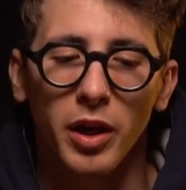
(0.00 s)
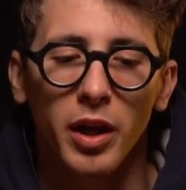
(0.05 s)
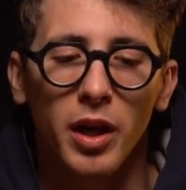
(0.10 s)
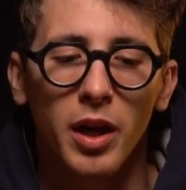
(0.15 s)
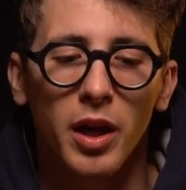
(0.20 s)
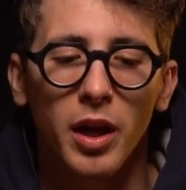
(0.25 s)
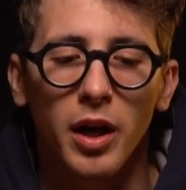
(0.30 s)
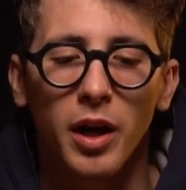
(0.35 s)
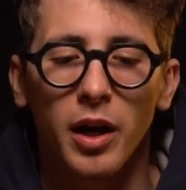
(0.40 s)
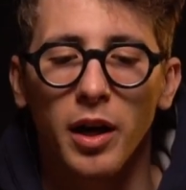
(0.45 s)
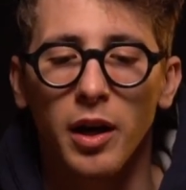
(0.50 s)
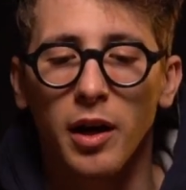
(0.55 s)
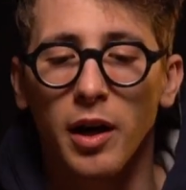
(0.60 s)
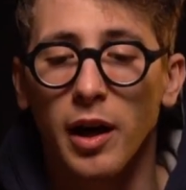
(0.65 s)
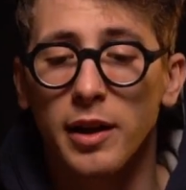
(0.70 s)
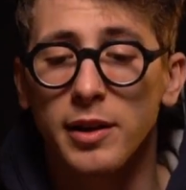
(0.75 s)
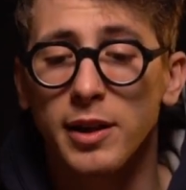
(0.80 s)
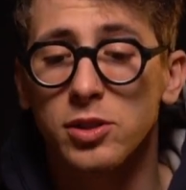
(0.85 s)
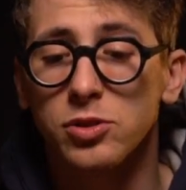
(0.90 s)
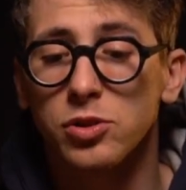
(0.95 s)
Eh,
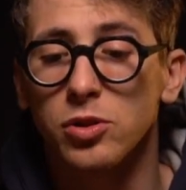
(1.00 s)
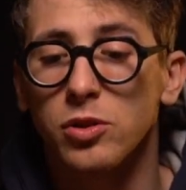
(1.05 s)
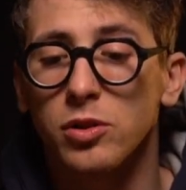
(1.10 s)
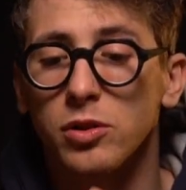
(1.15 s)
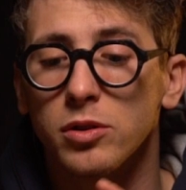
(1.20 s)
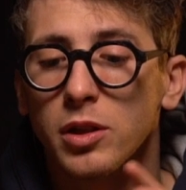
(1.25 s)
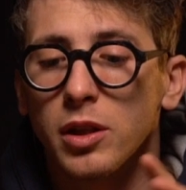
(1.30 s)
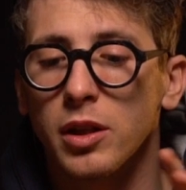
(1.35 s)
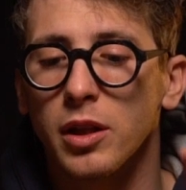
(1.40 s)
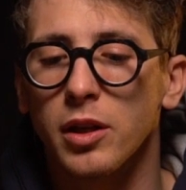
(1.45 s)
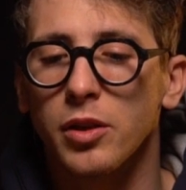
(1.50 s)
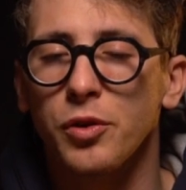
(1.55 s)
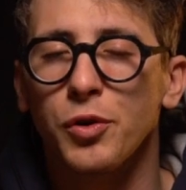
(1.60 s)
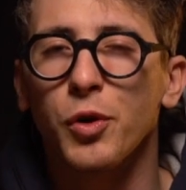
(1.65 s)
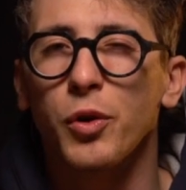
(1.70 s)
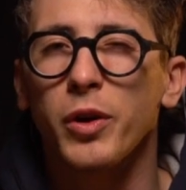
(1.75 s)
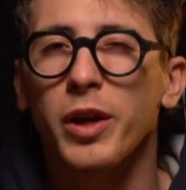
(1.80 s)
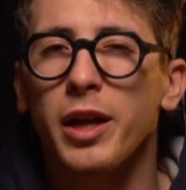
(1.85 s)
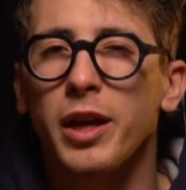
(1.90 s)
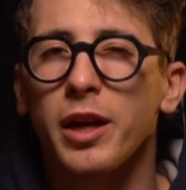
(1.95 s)
adesso
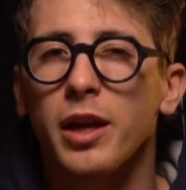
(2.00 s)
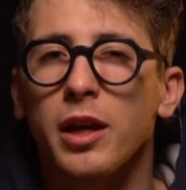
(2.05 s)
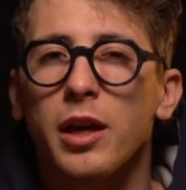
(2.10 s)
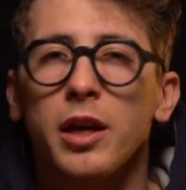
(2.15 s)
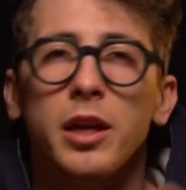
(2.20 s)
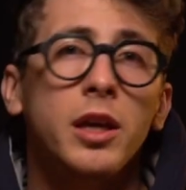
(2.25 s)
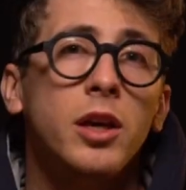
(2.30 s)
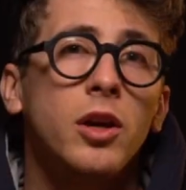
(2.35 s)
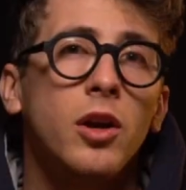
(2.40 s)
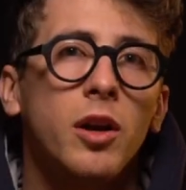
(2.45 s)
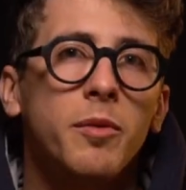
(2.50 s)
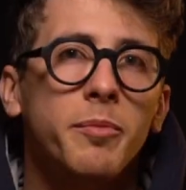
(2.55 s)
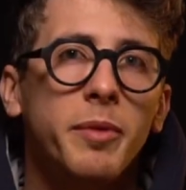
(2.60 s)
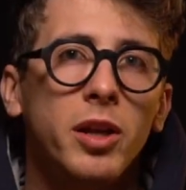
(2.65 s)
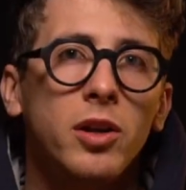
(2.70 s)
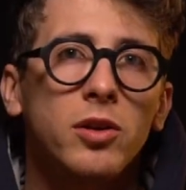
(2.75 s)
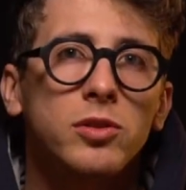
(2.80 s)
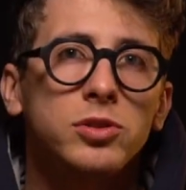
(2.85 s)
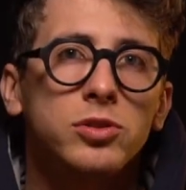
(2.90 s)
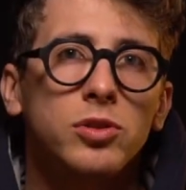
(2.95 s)
noi, io
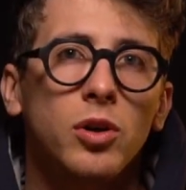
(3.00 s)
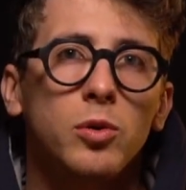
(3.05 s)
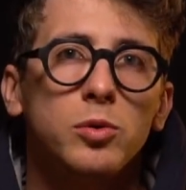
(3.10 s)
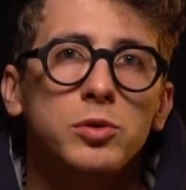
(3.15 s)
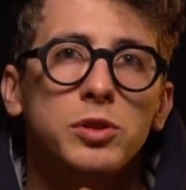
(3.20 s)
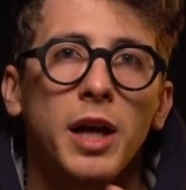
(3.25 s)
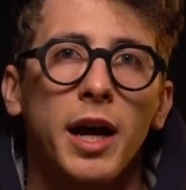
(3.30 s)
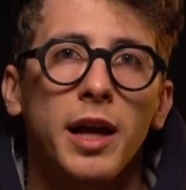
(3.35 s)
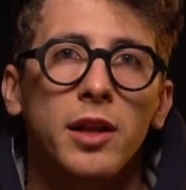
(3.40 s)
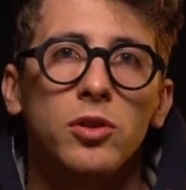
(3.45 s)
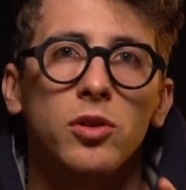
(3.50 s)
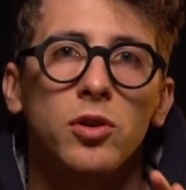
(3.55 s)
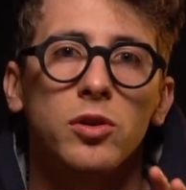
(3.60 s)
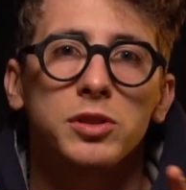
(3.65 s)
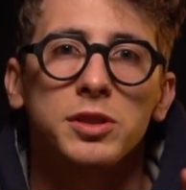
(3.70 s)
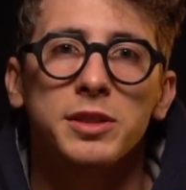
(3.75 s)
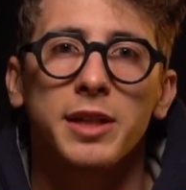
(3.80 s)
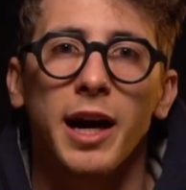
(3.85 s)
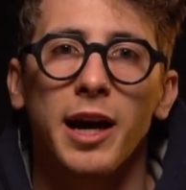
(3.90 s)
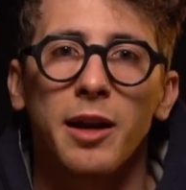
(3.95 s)
almeno sto usando
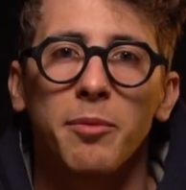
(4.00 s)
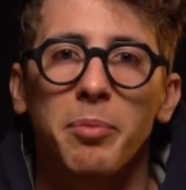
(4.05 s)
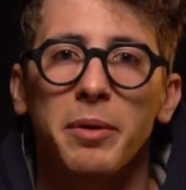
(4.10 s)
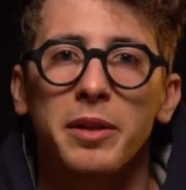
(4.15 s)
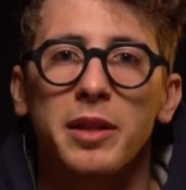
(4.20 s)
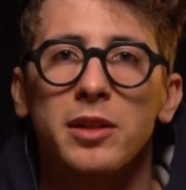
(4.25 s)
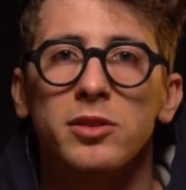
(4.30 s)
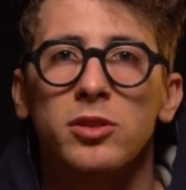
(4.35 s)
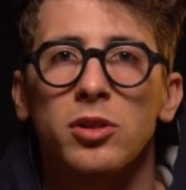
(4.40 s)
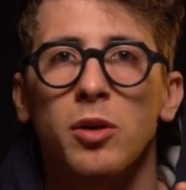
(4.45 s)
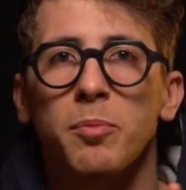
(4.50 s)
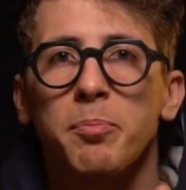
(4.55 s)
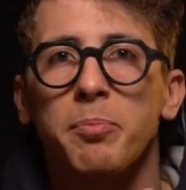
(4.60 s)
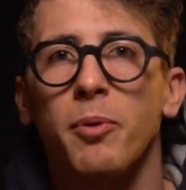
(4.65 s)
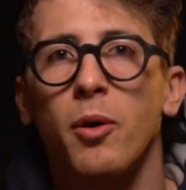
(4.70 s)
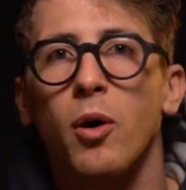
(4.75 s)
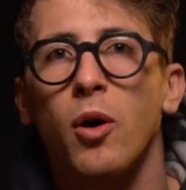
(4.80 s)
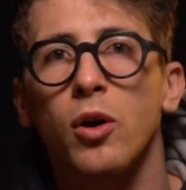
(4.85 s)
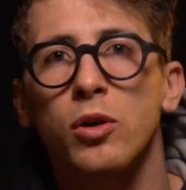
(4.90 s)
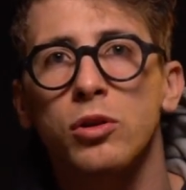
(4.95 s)
scarpe da
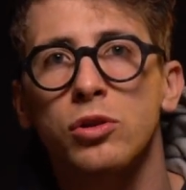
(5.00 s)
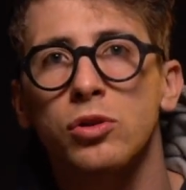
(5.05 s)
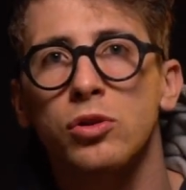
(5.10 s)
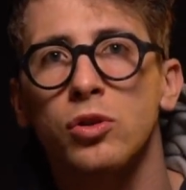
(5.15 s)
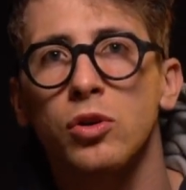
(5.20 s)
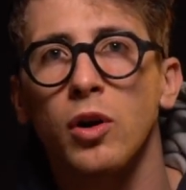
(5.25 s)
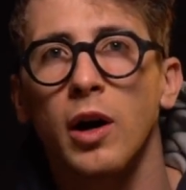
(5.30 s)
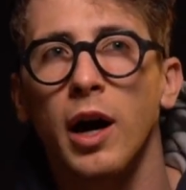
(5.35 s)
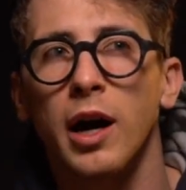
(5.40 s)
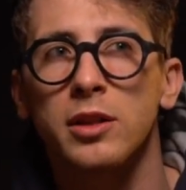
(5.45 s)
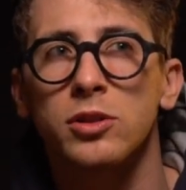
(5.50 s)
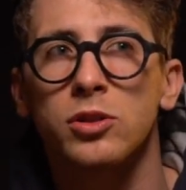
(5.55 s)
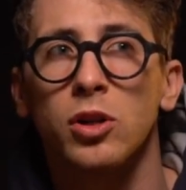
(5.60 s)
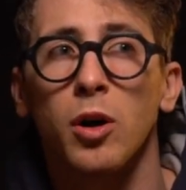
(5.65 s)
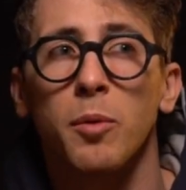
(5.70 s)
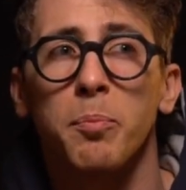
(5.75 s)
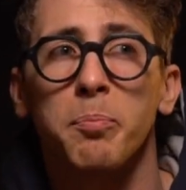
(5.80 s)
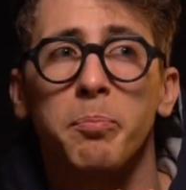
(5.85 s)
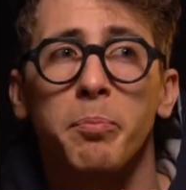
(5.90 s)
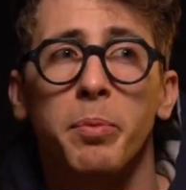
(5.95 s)
drop 8 a
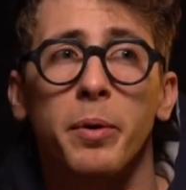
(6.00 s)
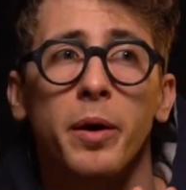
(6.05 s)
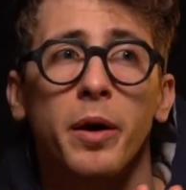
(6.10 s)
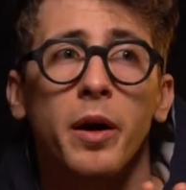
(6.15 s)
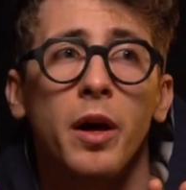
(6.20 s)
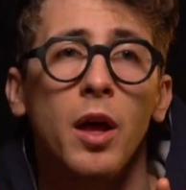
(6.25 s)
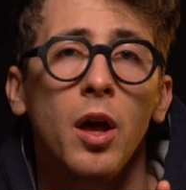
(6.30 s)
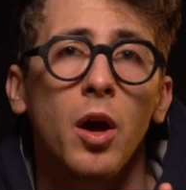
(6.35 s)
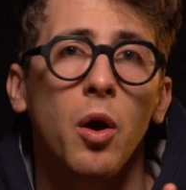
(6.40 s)
drop